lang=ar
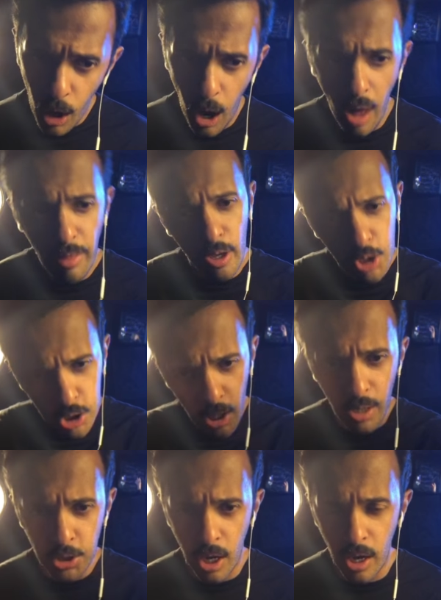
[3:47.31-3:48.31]
هذه
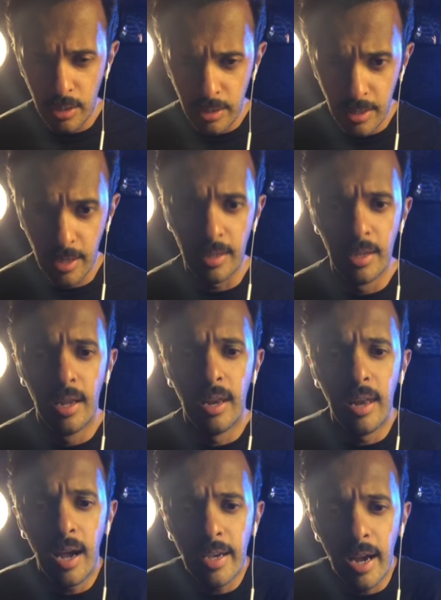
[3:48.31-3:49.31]
اشياء جاهليه
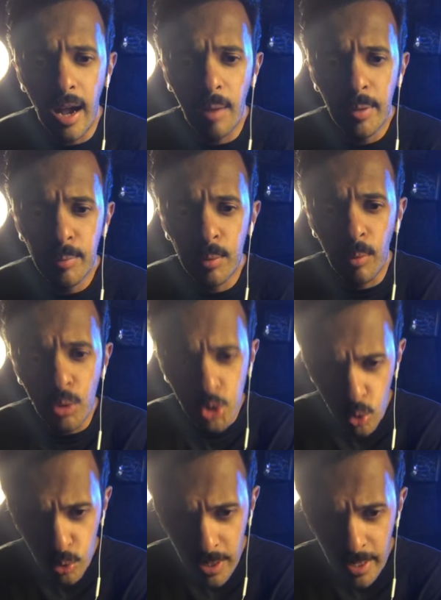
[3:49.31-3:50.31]
لا يا حبيبي
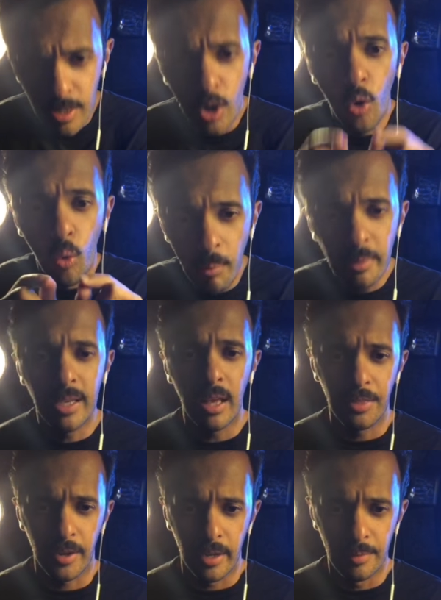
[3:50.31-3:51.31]
موجوده
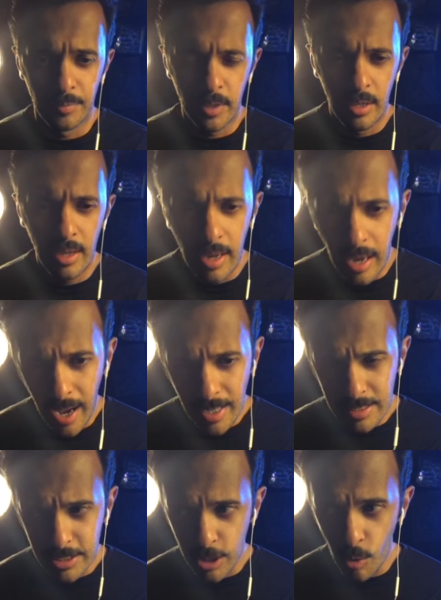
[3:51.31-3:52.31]
وبكثره لا
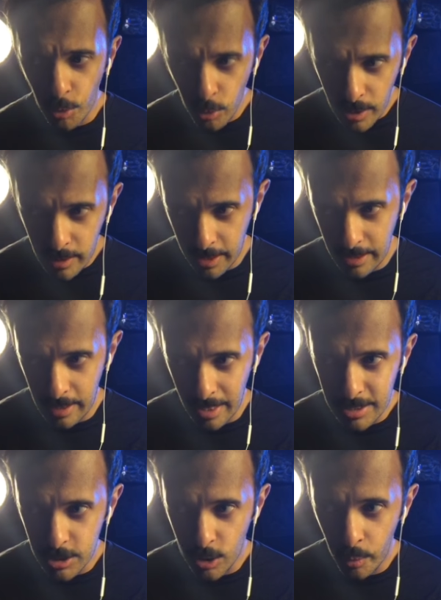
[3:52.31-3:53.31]
تصور يعني لا
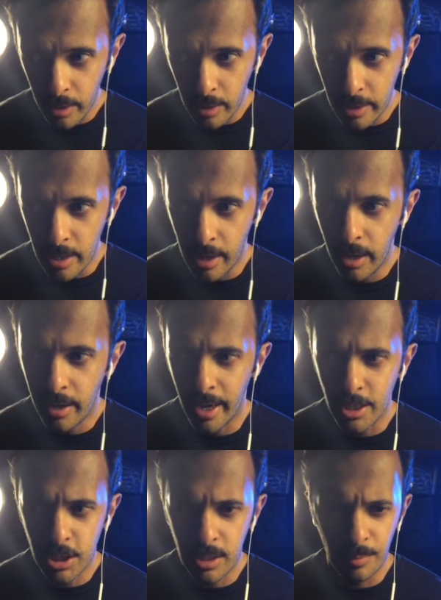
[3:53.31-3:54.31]
تصور لي ان احنا
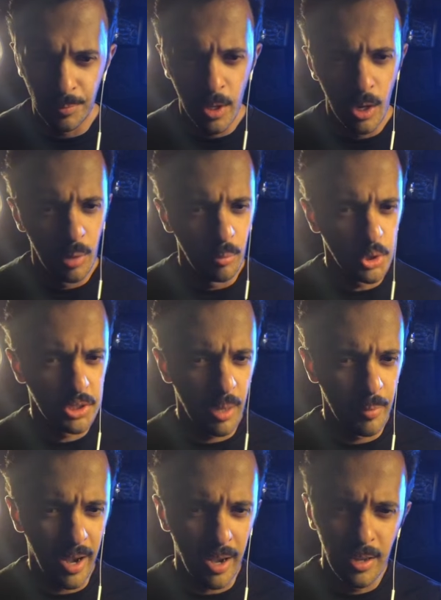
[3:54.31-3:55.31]
عايشين
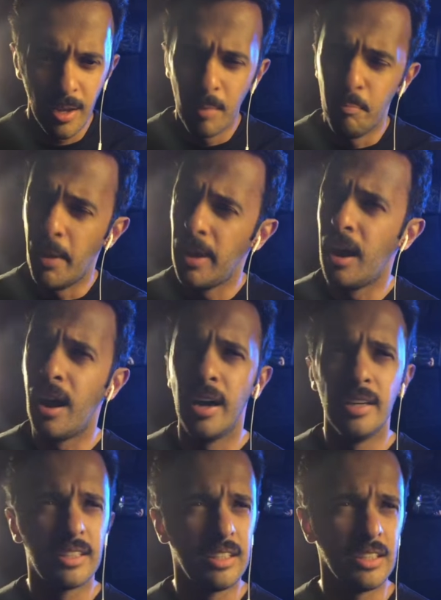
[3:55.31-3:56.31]
مجتمع
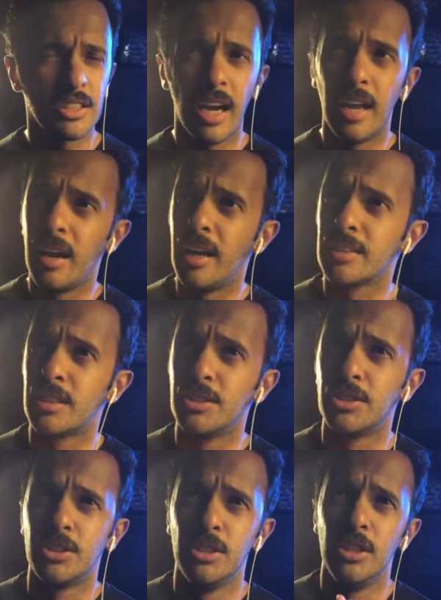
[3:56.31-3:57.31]
ملائكي شحلات
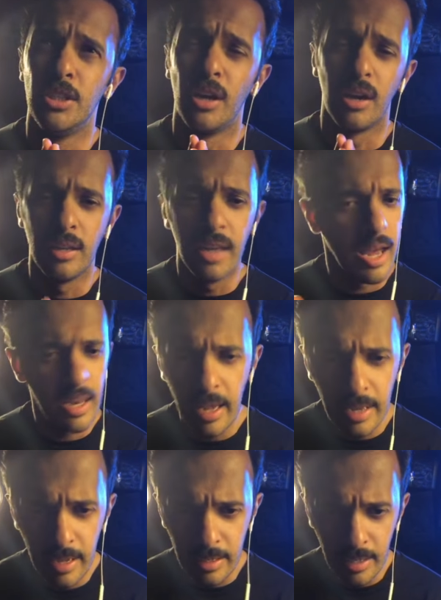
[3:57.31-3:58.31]
الزينة لا لا
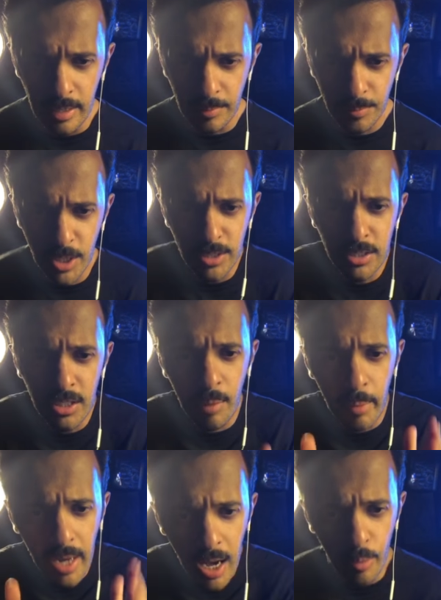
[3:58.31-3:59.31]
لا لا عندنا
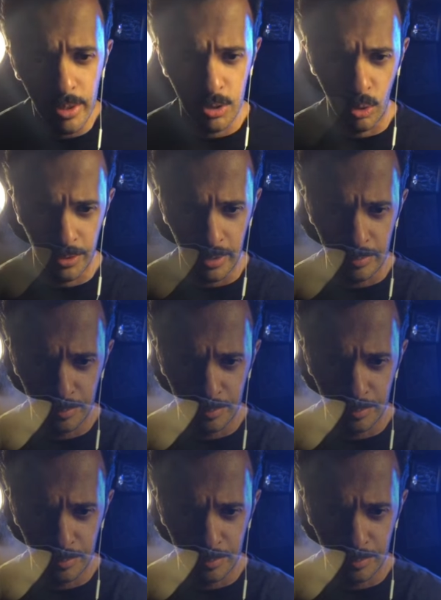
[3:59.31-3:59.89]
بلاوي سوداء